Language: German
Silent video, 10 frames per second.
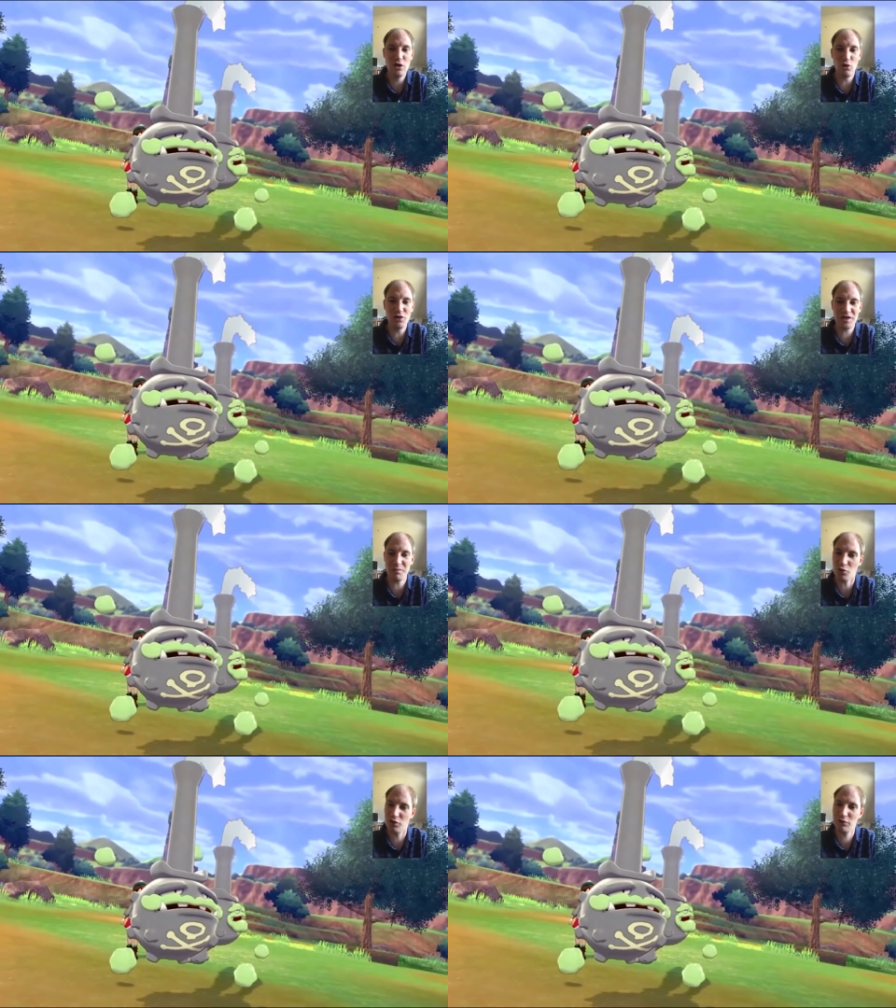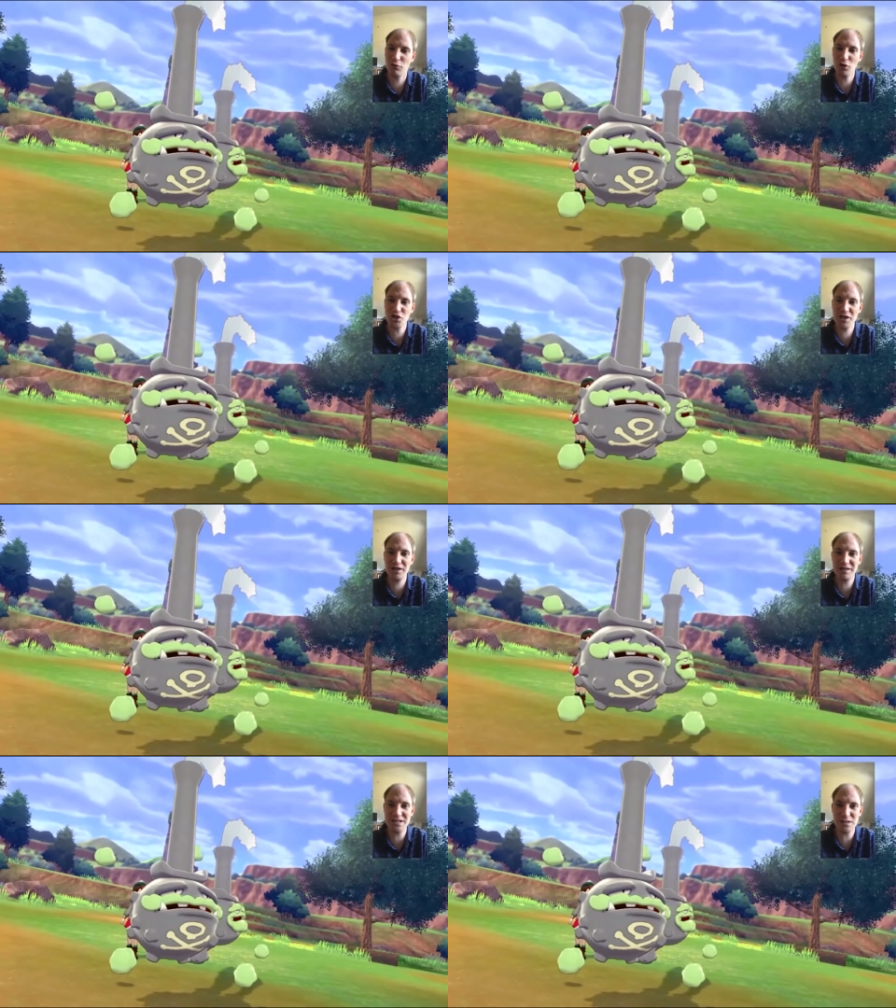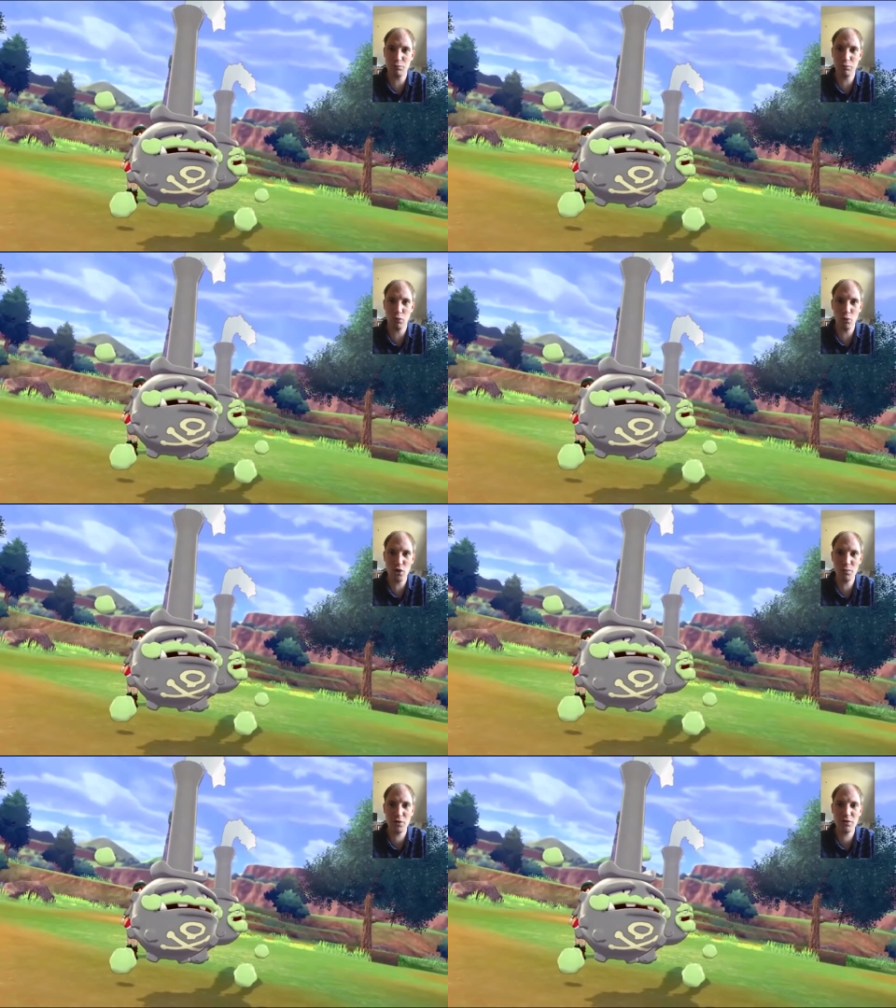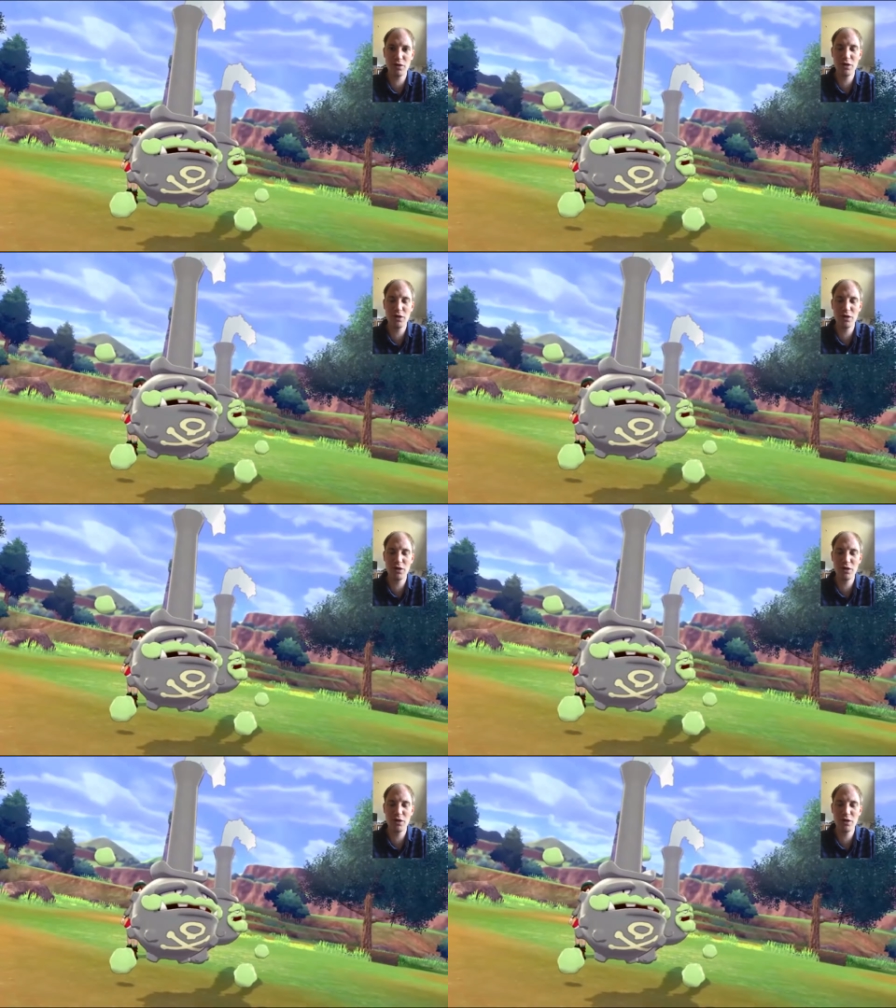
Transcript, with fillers: und ich kann mir auch nicht vorstellen, dass die Pokémon